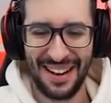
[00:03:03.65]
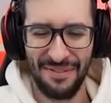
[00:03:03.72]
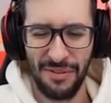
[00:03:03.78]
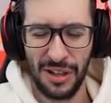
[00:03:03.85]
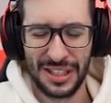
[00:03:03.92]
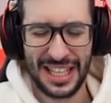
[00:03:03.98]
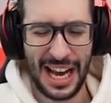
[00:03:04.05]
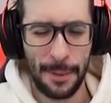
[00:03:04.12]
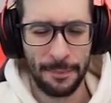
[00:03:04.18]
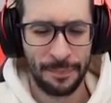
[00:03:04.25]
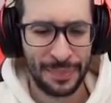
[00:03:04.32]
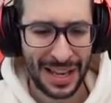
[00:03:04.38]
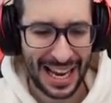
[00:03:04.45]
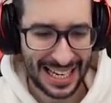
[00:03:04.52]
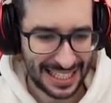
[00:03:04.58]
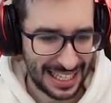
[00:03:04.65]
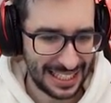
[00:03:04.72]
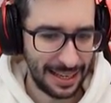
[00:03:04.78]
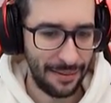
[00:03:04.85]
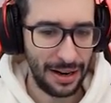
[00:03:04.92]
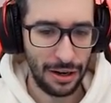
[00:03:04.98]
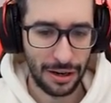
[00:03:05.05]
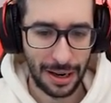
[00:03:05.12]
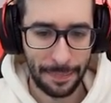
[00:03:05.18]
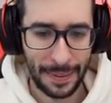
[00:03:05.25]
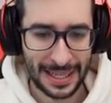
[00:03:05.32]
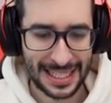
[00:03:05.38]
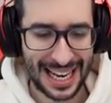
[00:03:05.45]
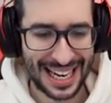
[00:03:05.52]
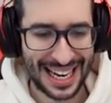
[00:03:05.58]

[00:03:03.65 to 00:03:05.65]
O sea, es que sabéis lo que pasa,